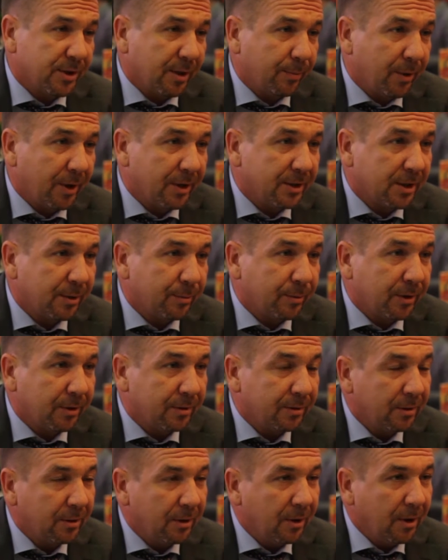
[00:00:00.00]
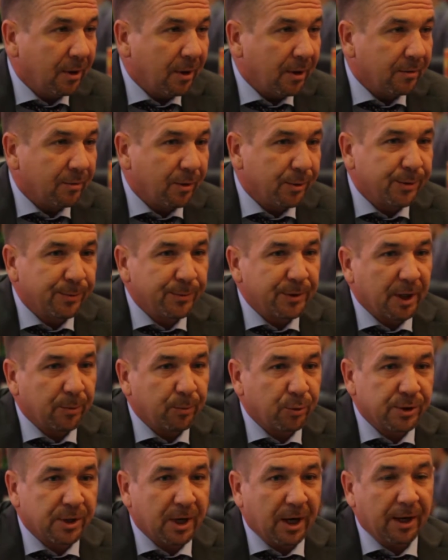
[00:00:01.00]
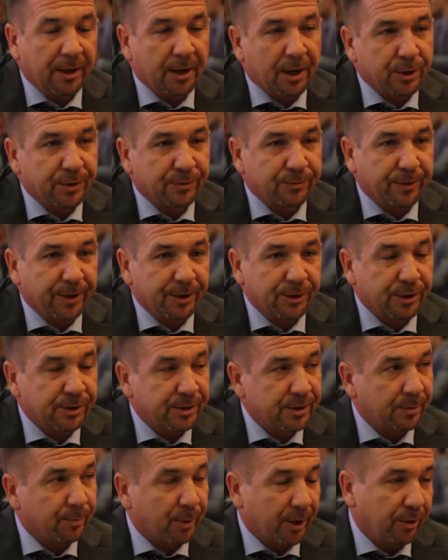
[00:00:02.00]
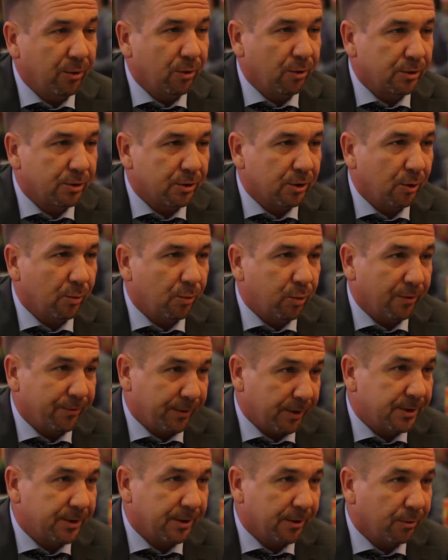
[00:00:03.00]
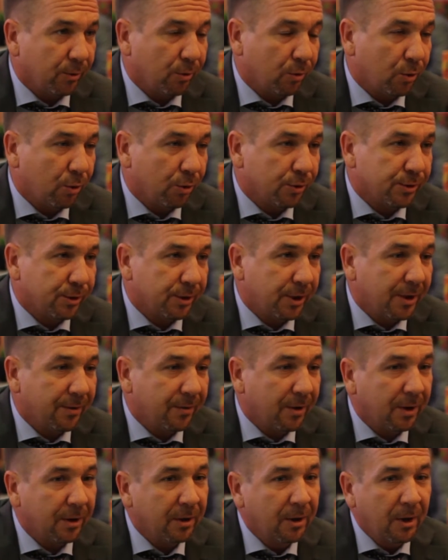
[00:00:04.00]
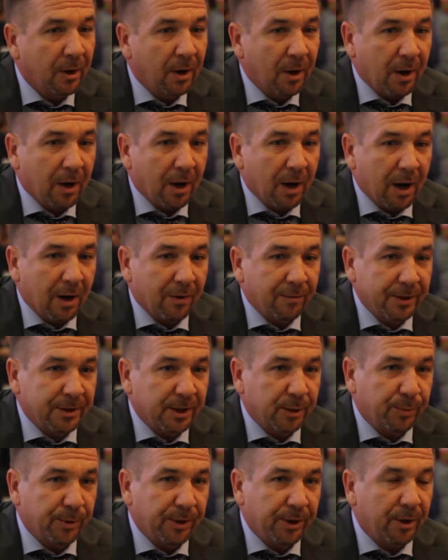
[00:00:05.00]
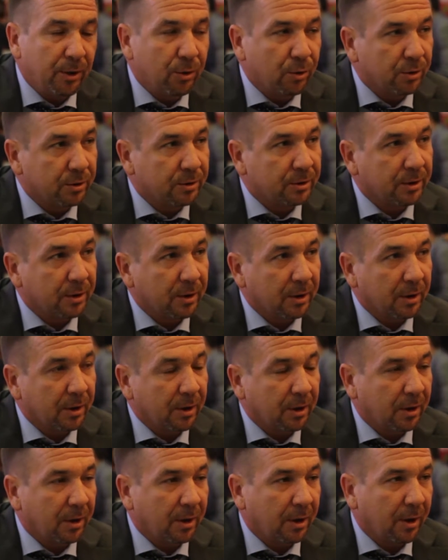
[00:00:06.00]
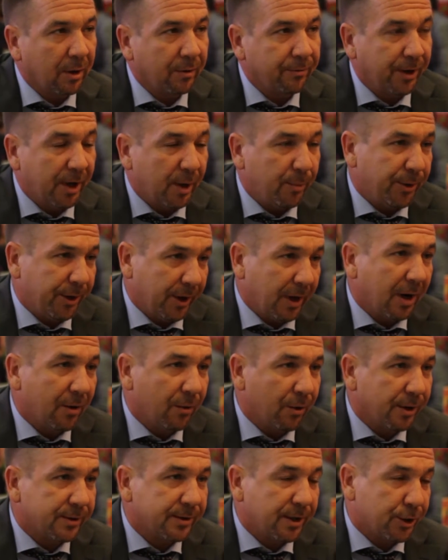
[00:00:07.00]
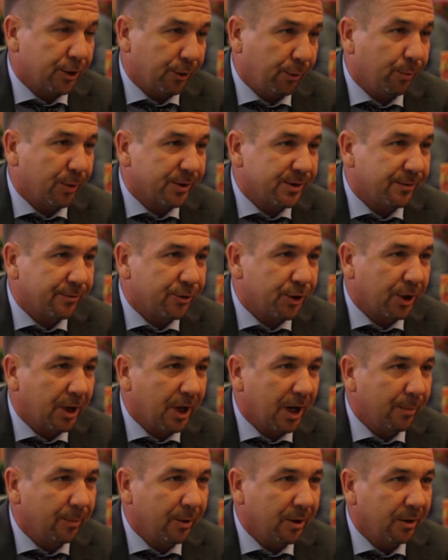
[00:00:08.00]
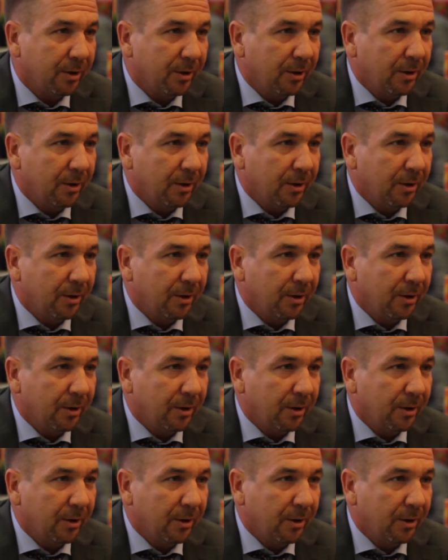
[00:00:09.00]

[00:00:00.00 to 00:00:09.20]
запасами, в общем-то, отпускали нашим франчайзи продукцию по фиксированному курсу евро. А, в этот период э, вели переговоры с нашими поставщиками,